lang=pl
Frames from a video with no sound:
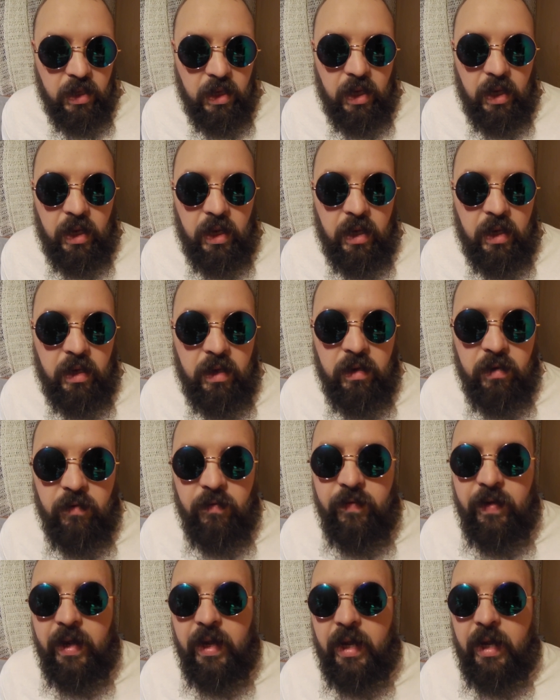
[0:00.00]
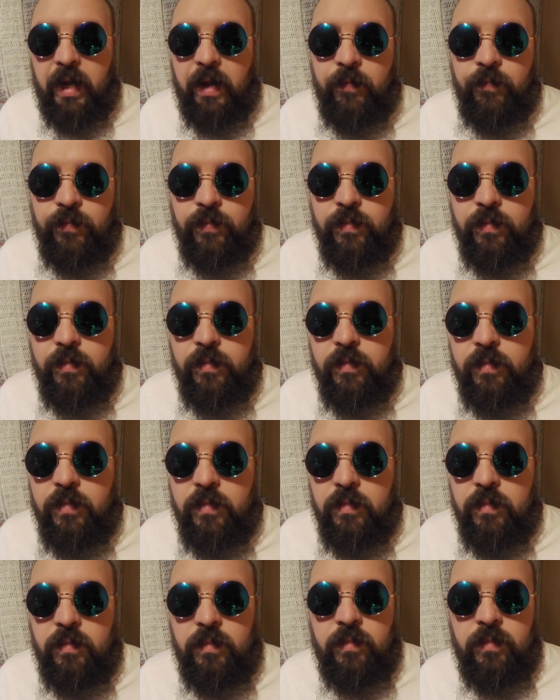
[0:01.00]
E, fajka.
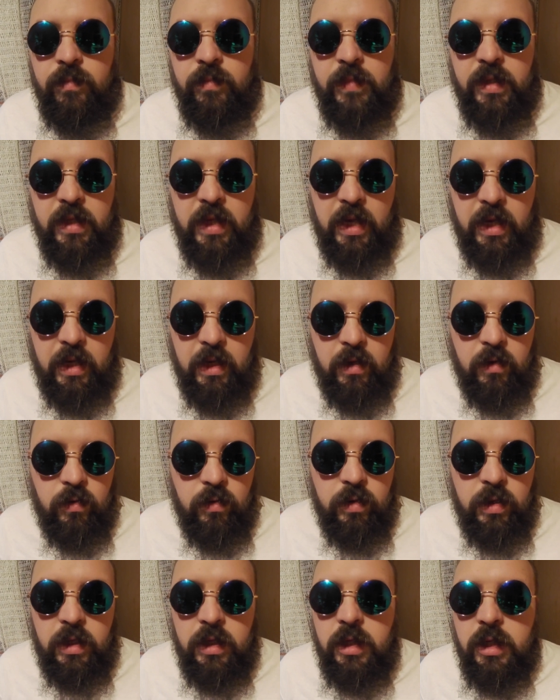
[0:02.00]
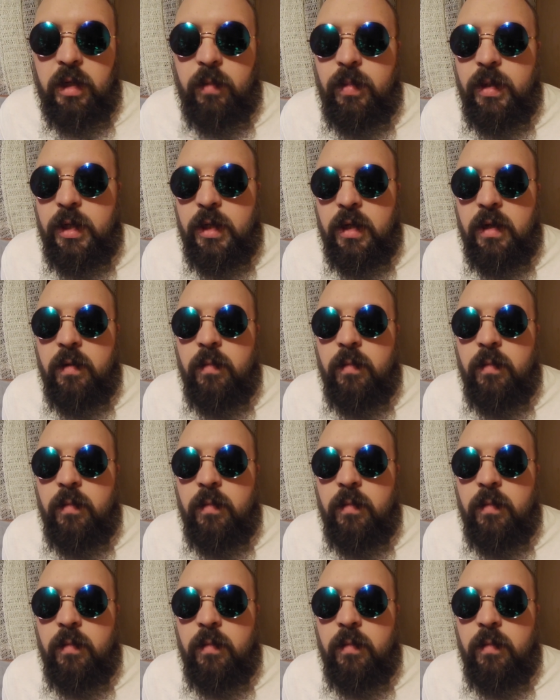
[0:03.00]
Mm, taki krótki dzisiaj będzie